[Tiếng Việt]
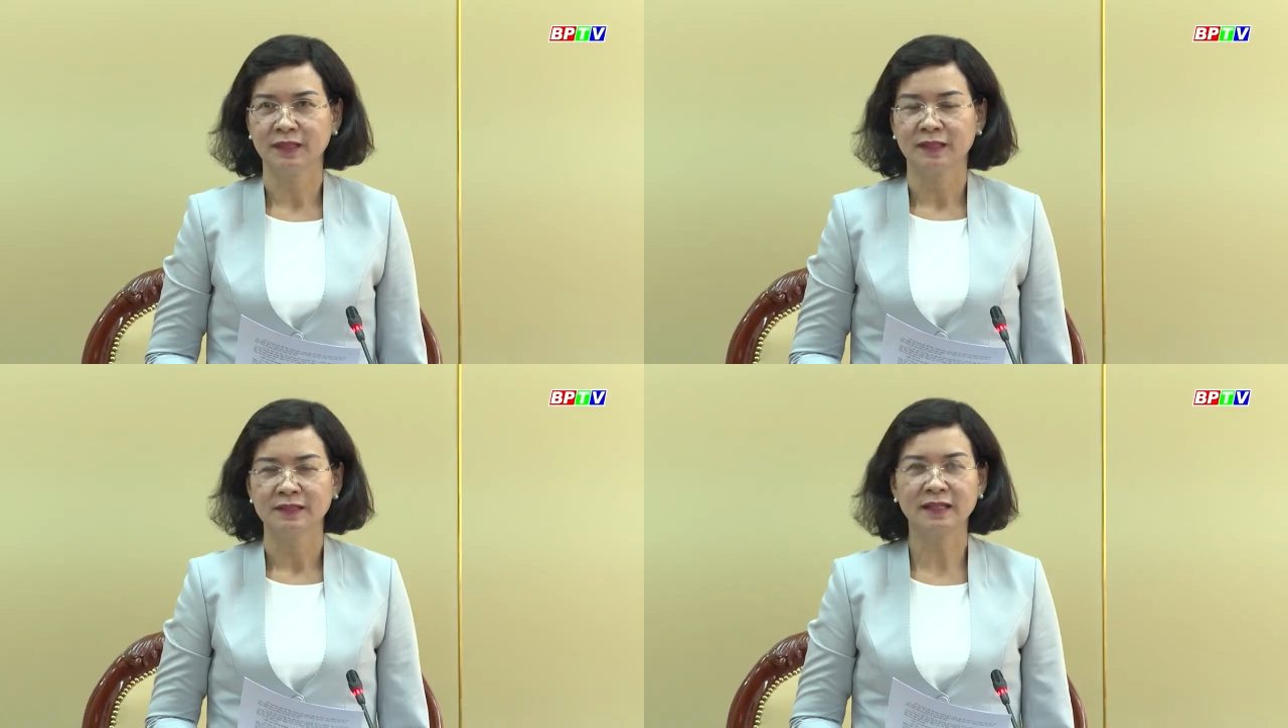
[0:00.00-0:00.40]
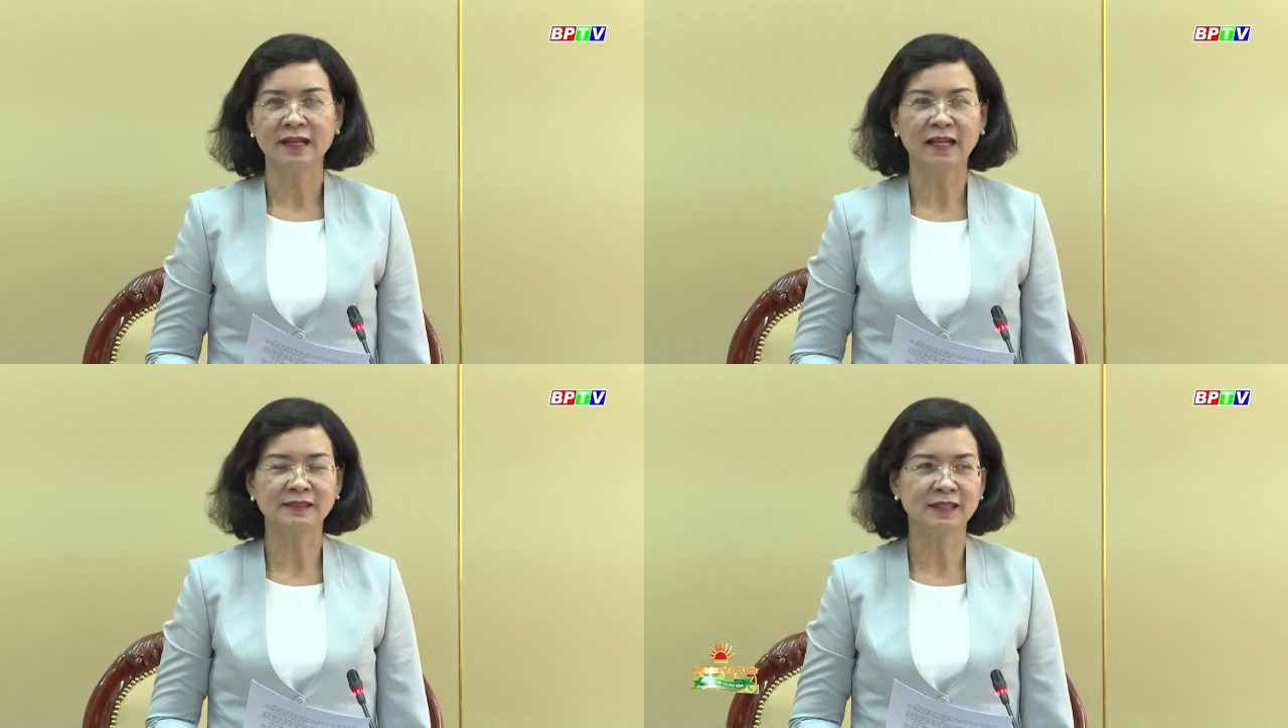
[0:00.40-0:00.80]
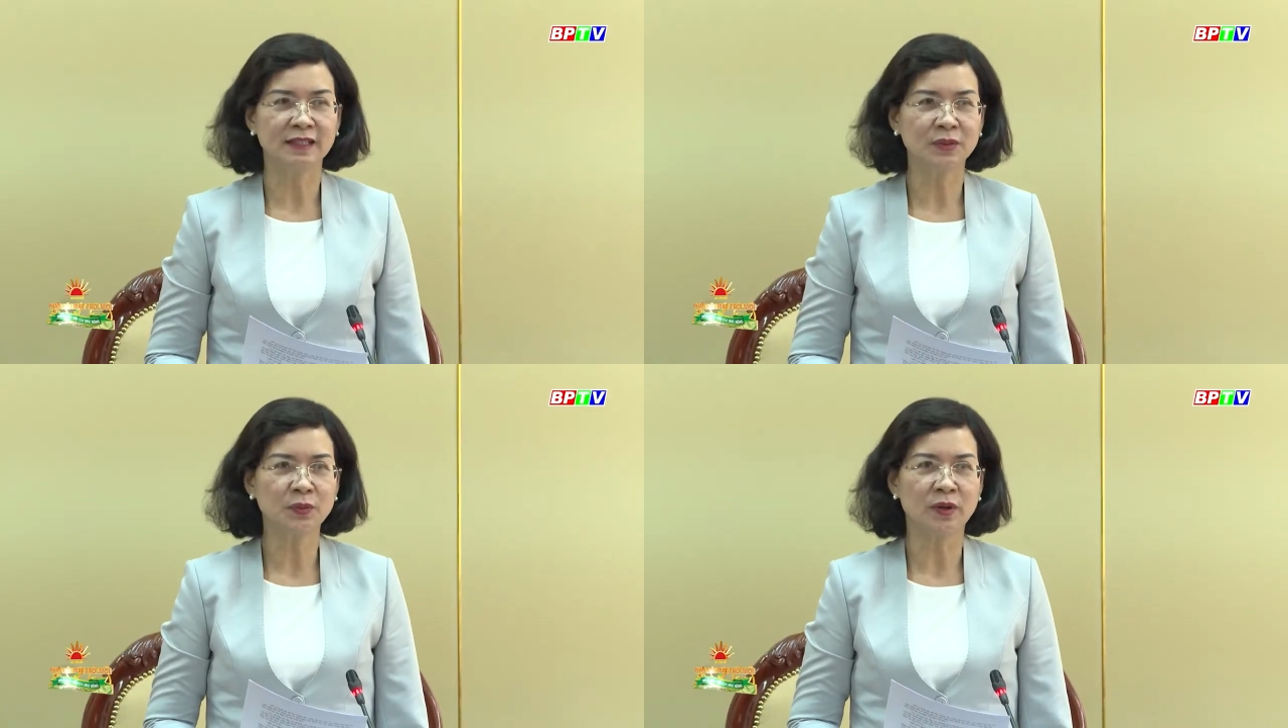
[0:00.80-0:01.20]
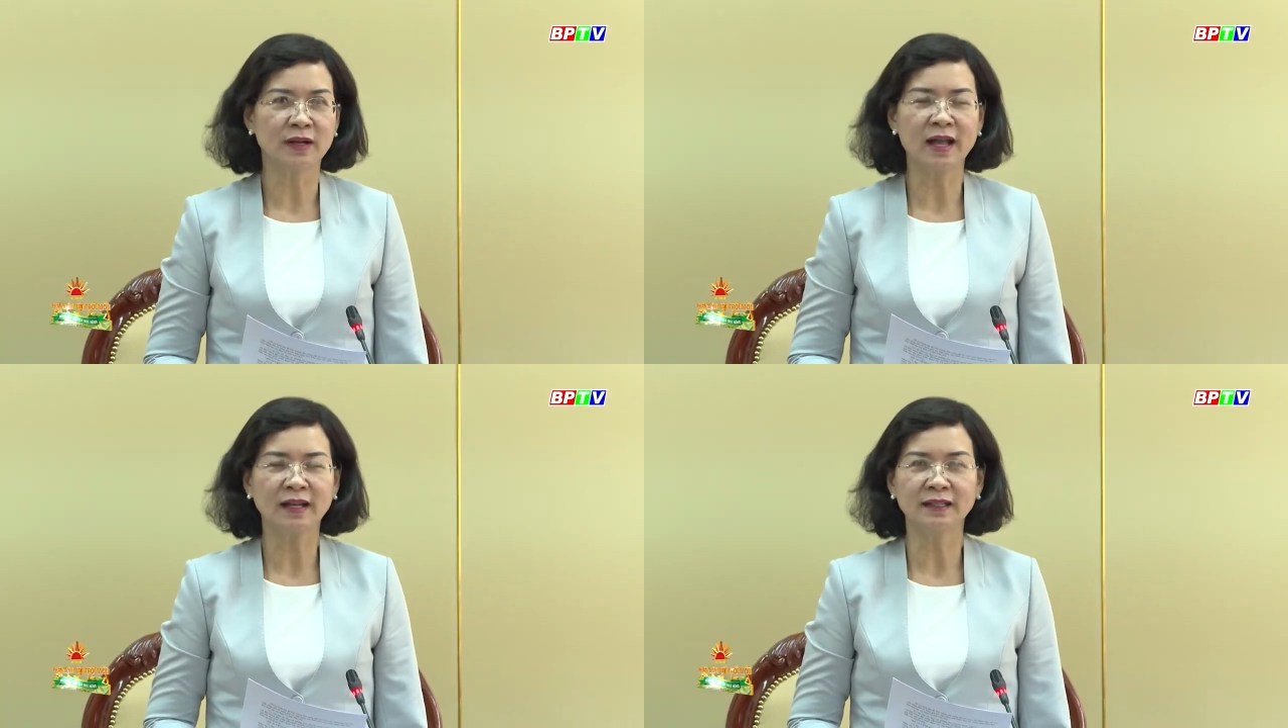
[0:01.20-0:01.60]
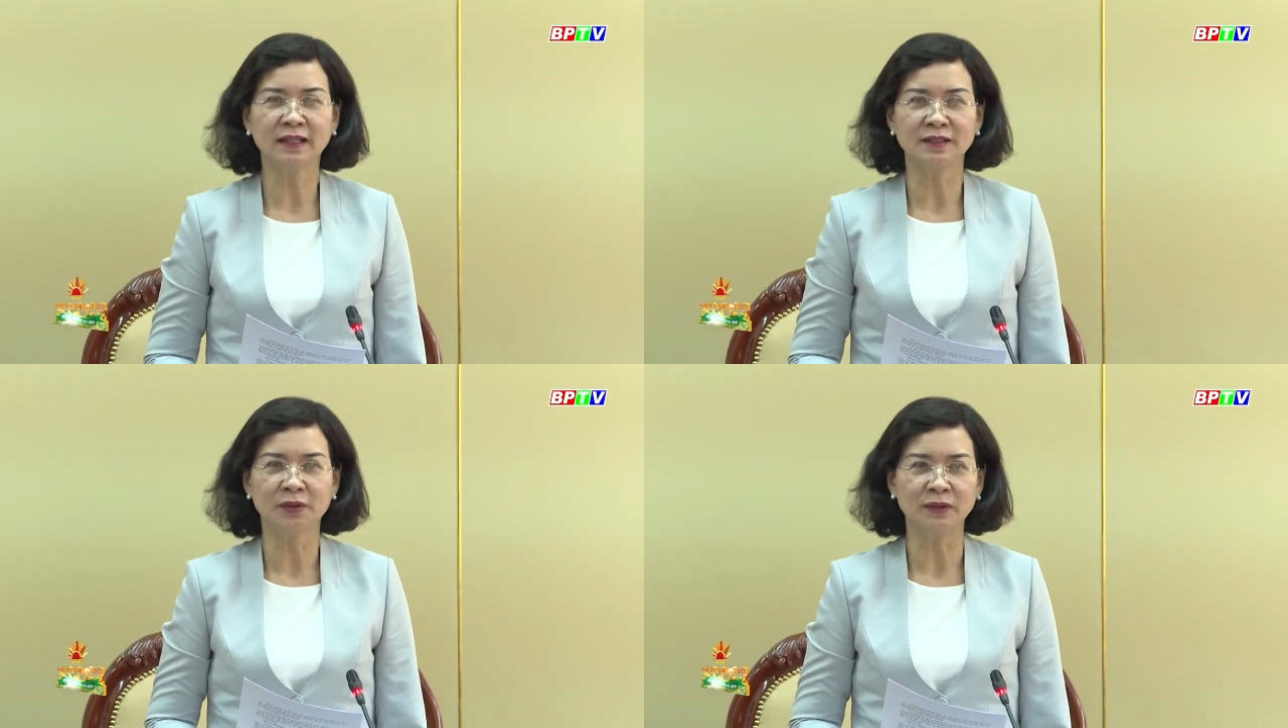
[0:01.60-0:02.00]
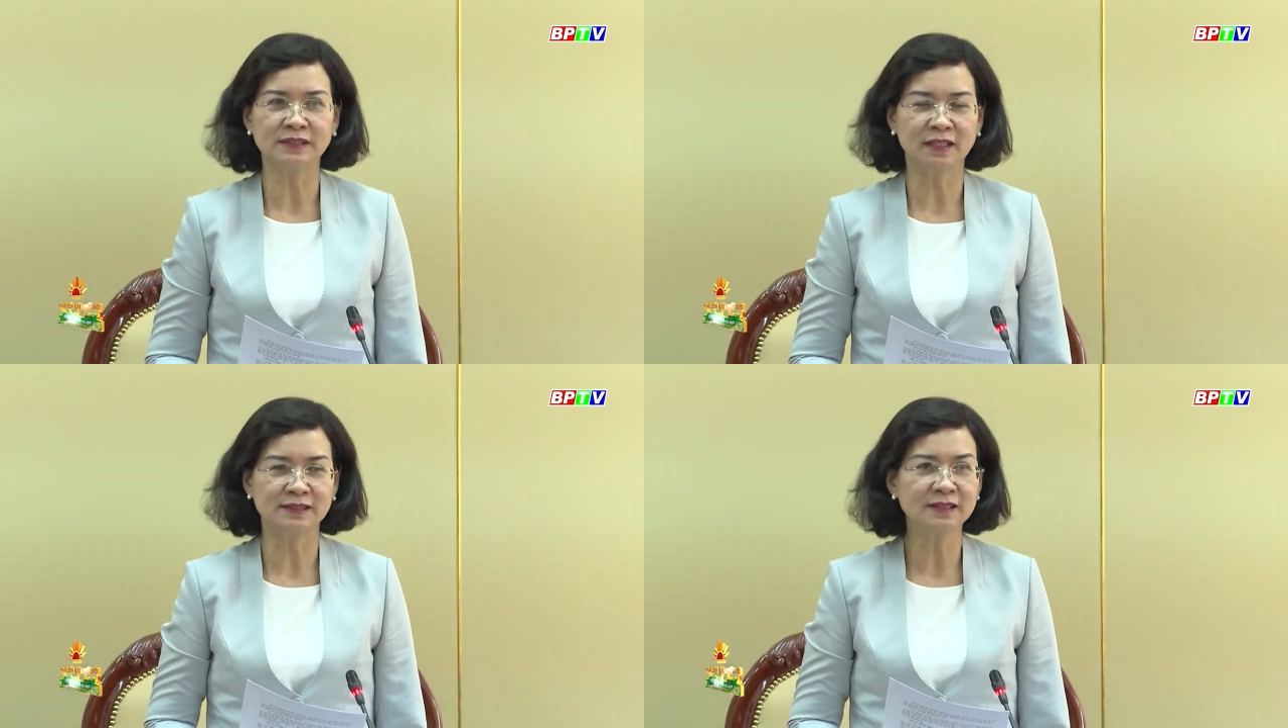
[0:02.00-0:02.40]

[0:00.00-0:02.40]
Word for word: sẽ diễn ra từ ngày hai đến ngày sáu tháng